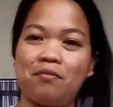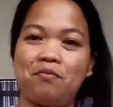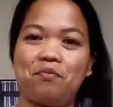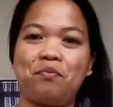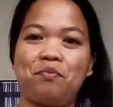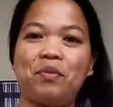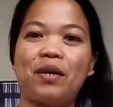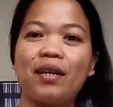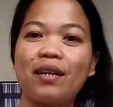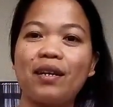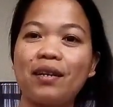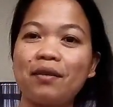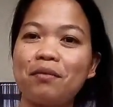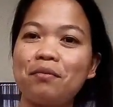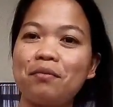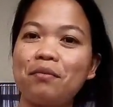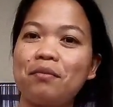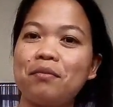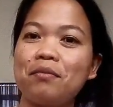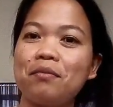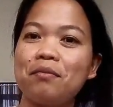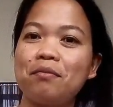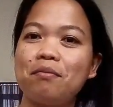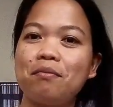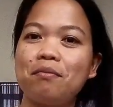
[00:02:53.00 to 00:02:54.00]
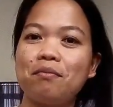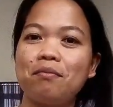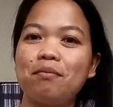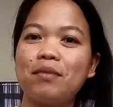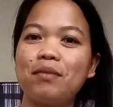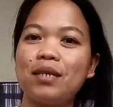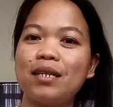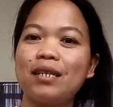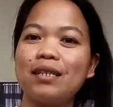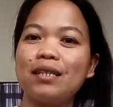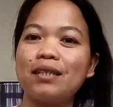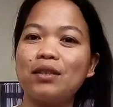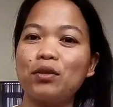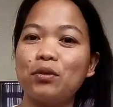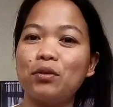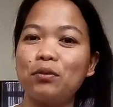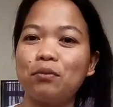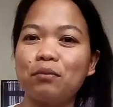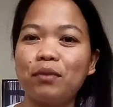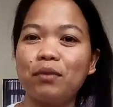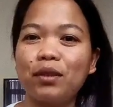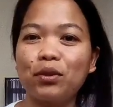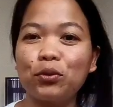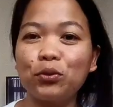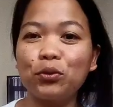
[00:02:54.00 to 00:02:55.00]
para ma
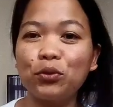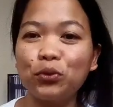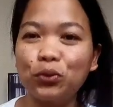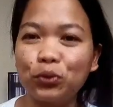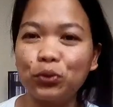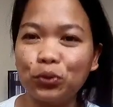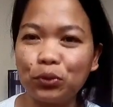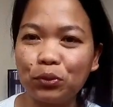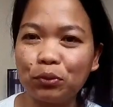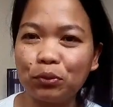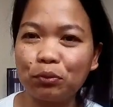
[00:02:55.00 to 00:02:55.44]
matuto,